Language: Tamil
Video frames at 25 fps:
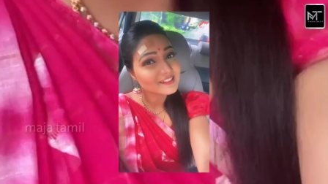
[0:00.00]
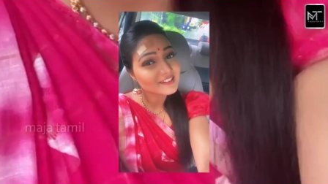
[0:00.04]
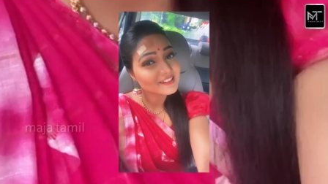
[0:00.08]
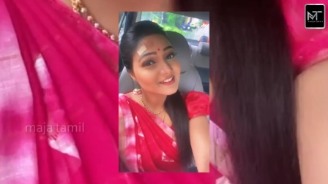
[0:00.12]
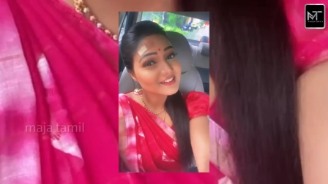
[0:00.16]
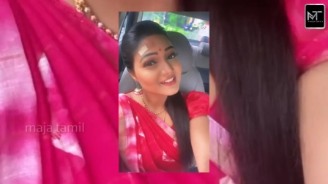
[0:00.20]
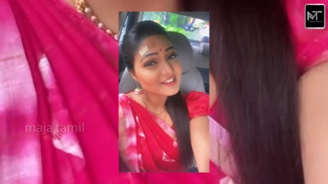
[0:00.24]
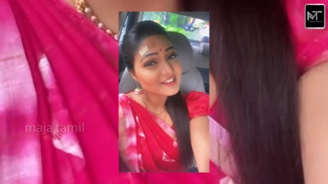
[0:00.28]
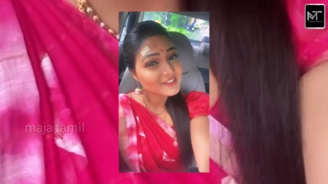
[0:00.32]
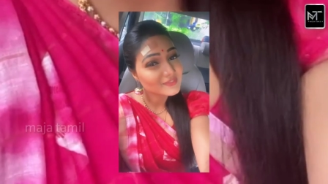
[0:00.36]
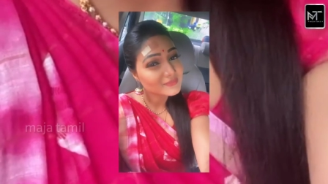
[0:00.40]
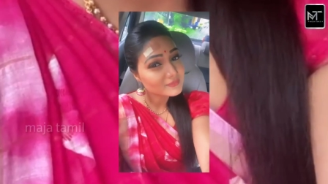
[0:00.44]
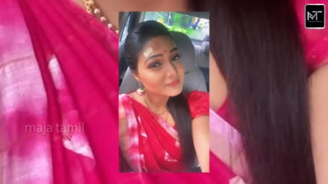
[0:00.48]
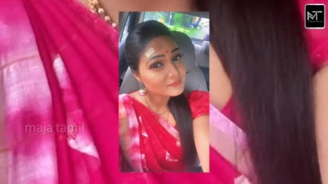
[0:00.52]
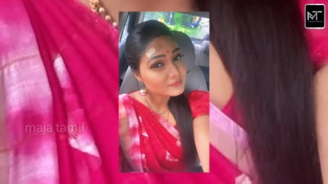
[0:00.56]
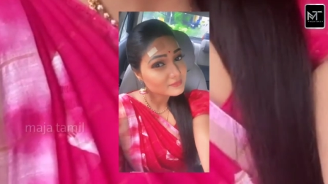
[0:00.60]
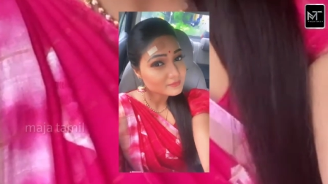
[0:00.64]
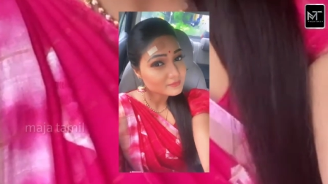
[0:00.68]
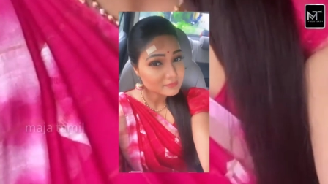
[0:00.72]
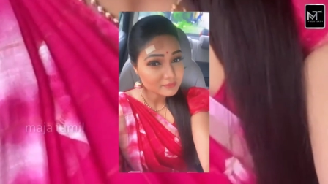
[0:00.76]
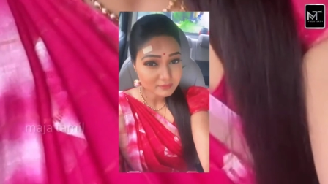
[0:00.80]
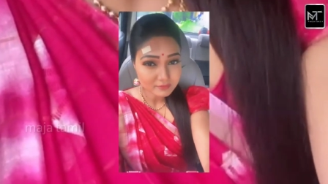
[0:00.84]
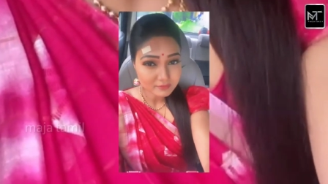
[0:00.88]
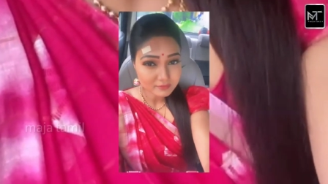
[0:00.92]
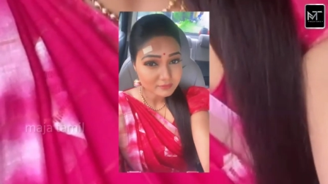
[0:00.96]
கூடவே இன்றைக்கி
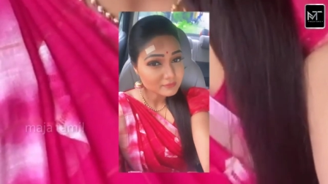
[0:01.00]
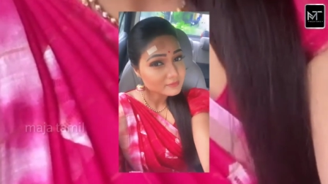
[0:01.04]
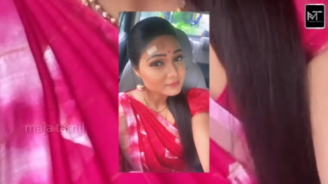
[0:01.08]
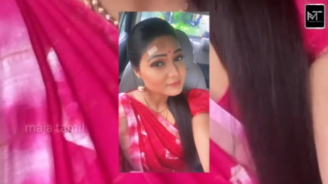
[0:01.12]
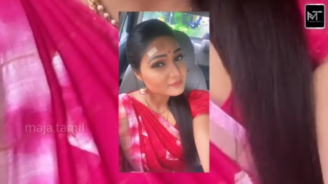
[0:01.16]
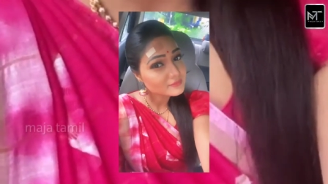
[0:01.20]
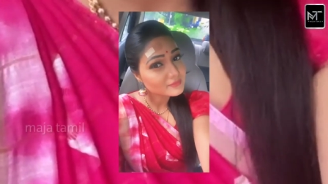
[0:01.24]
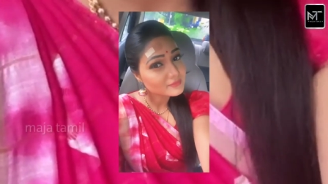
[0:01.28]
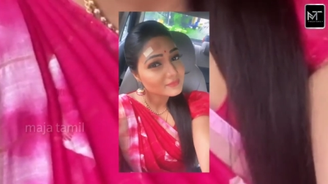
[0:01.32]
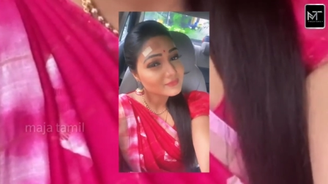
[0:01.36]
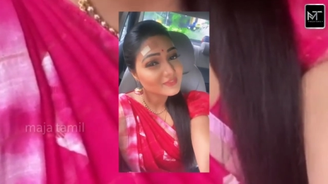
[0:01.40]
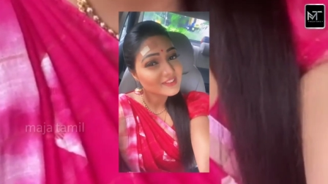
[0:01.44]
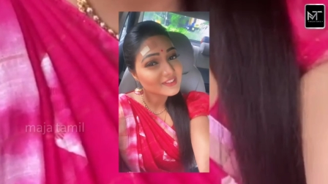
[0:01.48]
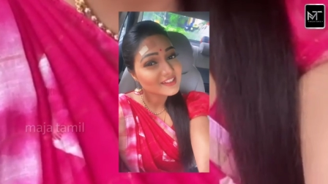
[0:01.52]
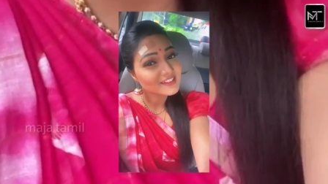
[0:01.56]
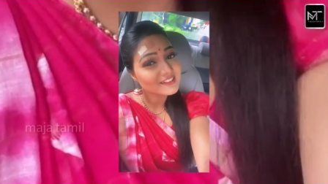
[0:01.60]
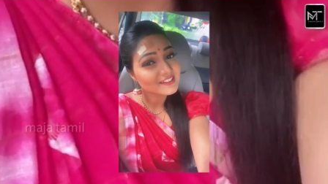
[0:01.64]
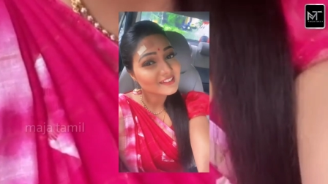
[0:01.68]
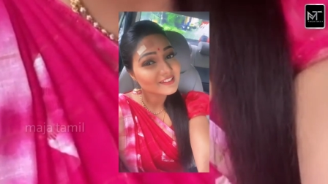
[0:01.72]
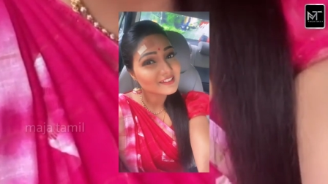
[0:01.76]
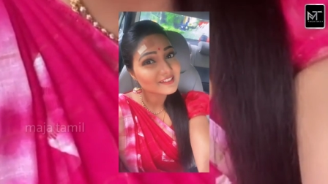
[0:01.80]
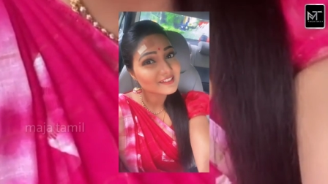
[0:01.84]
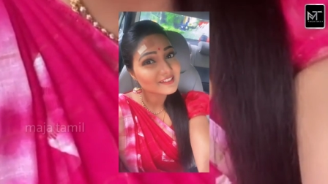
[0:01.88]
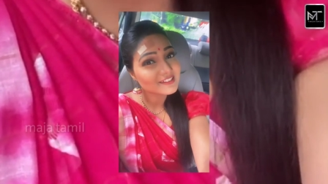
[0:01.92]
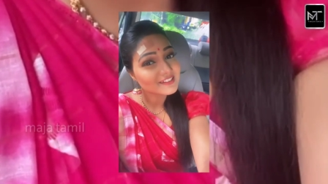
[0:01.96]
ஷூட்டிங்கு காரில் போயிட்டு
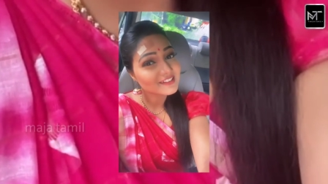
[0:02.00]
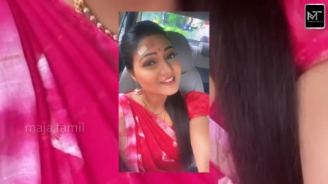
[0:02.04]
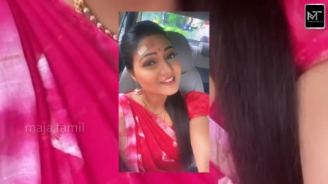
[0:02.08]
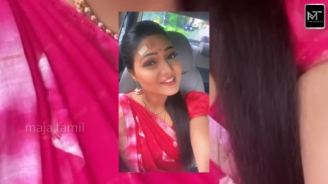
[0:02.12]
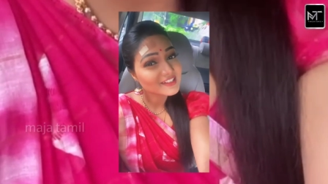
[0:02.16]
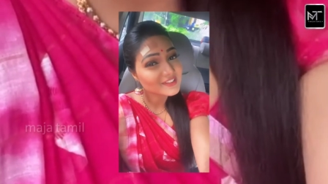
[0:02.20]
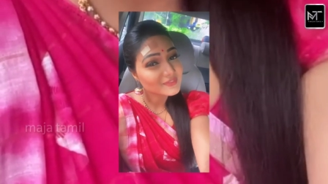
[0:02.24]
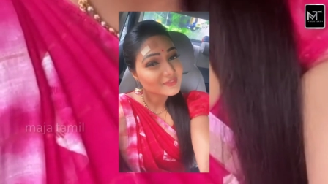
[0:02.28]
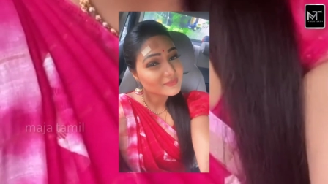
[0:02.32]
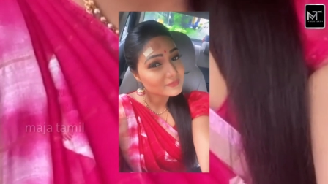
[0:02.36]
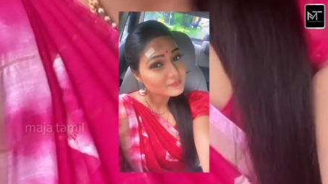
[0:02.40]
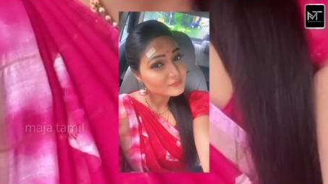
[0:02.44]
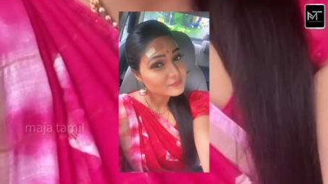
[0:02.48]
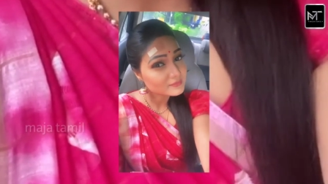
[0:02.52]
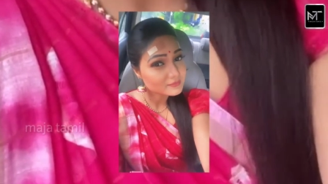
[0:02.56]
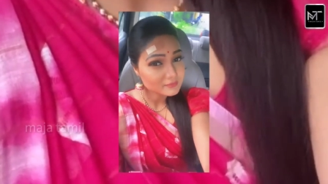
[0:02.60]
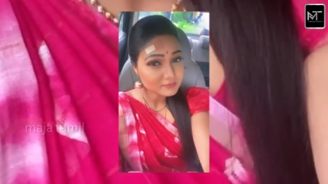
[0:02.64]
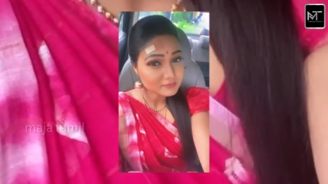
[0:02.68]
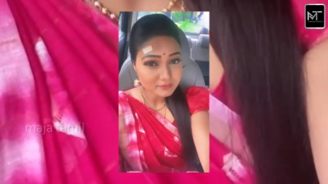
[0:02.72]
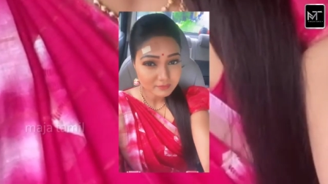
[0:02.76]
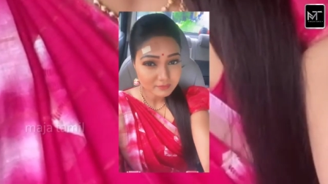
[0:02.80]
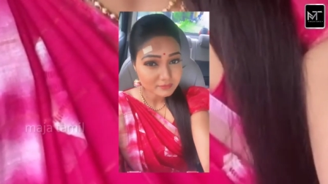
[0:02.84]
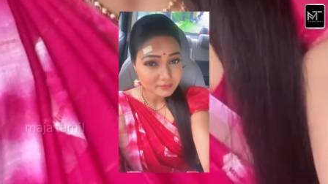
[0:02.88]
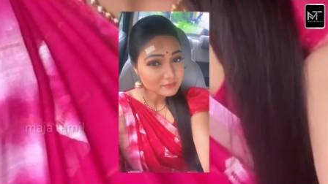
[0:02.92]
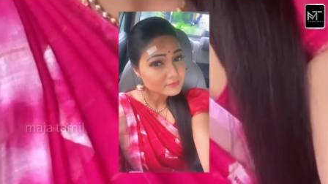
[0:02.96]
இருக்கும்போது எடுத்த இந்த
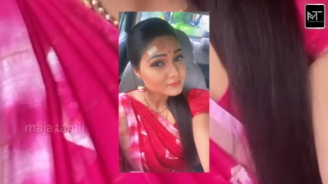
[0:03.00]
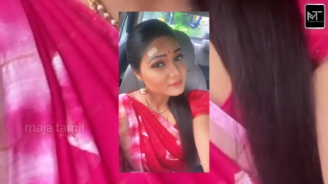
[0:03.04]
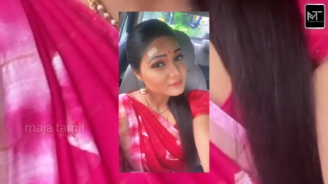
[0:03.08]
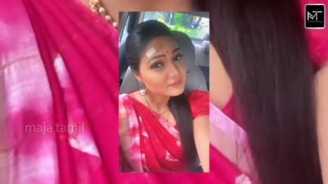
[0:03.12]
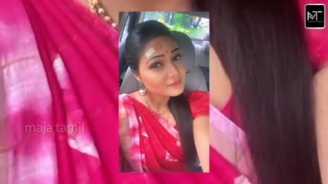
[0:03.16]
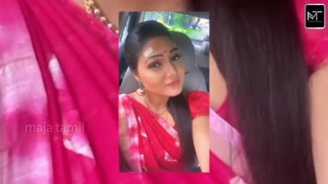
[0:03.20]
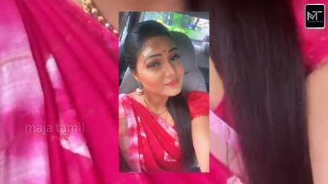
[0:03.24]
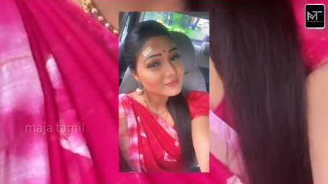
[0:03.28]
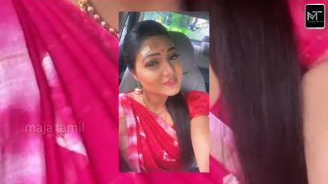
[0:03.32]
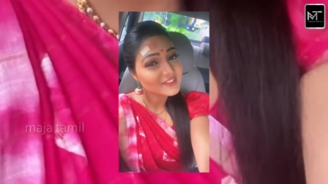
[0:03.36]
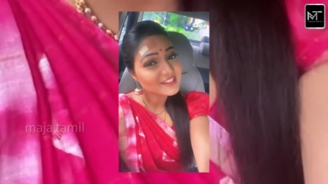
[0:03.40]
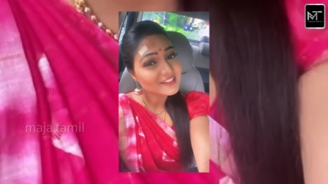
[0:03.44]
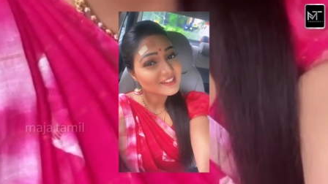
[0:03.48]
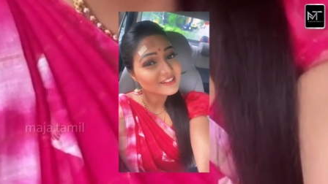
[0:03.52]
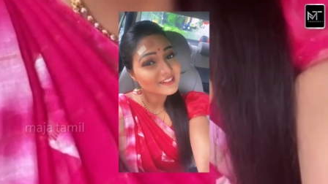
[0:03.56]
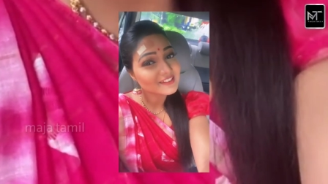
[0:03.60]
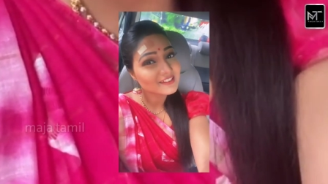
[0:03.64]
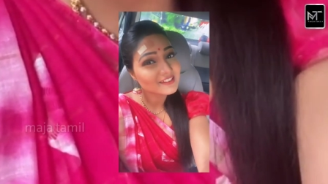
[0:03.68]
வீடியோவையும் ஷேர் பண்ணியிருந்தாங்க